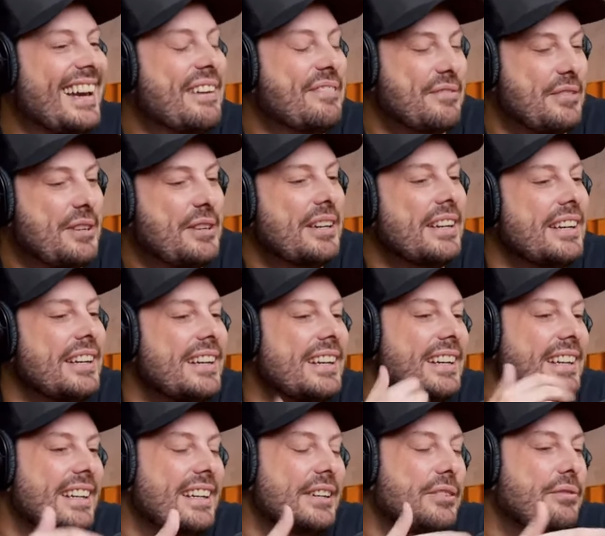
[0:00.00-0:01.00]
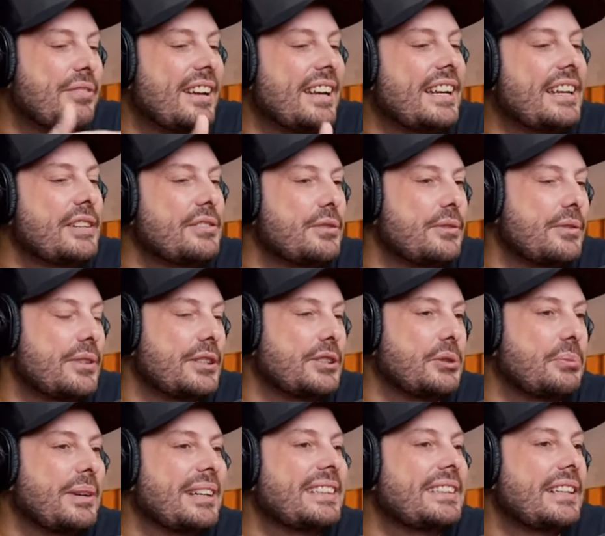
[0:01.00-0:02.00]
É, foi eu falei isso
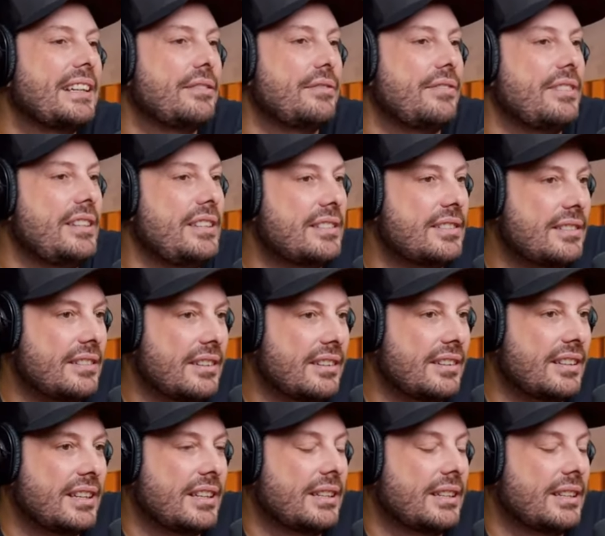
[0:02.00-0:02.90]
durante uma entrevista.